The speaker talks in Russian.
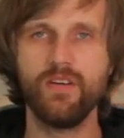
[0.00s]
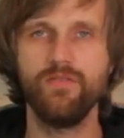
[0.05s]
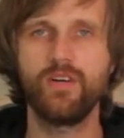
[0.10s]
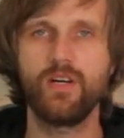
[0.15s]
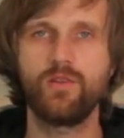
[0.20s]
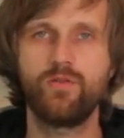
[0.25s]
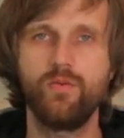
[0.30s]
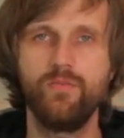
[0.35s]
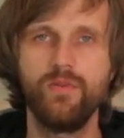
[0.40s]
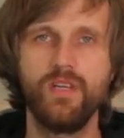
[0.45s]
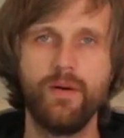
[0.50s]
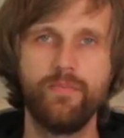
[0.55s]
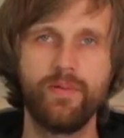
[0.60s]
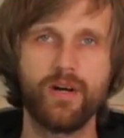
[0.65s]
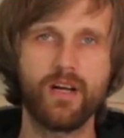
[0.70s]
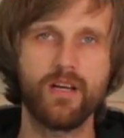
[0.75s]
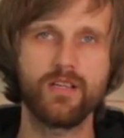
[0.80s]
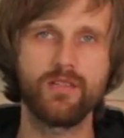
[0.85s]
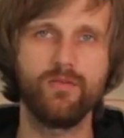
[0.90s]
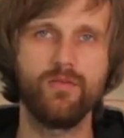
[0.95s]
в котором я
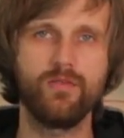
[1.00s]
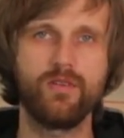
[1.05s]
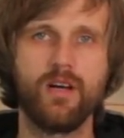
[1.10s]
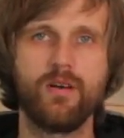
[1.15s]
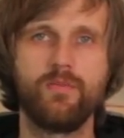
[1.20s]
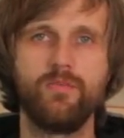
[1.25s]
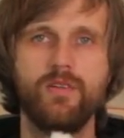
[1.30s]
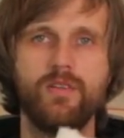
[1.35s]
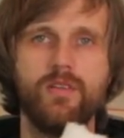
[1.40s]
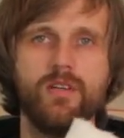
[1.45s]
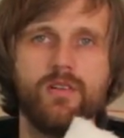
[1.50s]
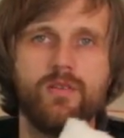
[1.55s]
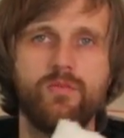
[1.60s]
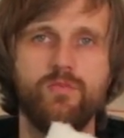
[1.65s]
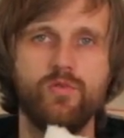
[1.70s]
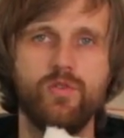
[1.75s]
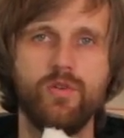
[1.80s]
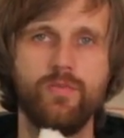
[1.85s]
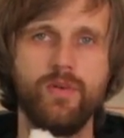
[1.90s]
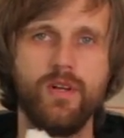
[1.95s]
показывал, как мы
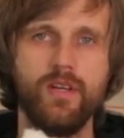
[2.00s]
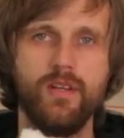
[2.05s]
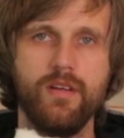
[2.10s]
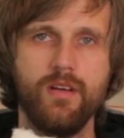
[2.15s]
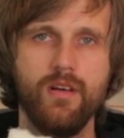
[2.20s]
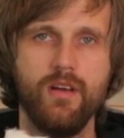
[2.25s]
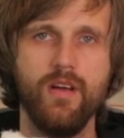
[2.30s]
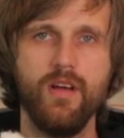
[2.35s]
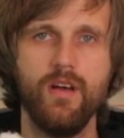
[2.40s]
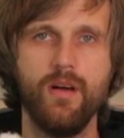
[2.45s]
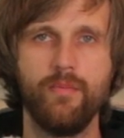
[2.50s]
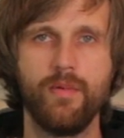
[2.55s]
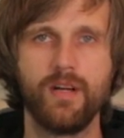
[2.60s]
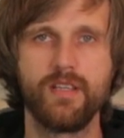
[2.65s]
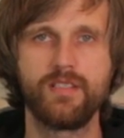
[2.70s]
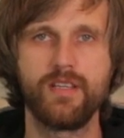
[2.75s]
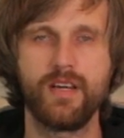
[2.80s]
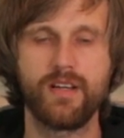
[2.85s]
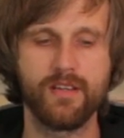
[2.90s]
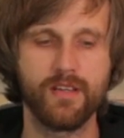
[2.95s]
делаем утепление
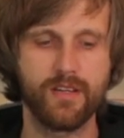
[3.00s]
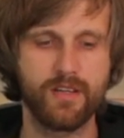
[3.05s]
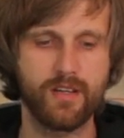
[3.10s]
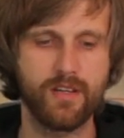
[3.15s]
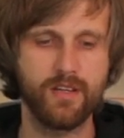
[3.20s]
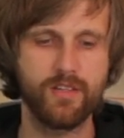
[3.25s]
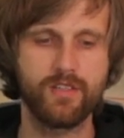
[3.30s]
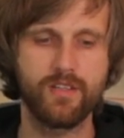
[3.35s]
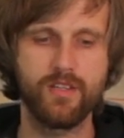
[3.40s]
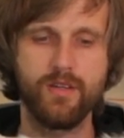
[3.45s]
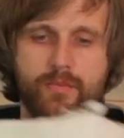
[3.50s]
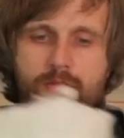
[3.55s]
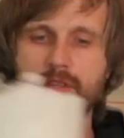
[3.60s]
мансардной крыши.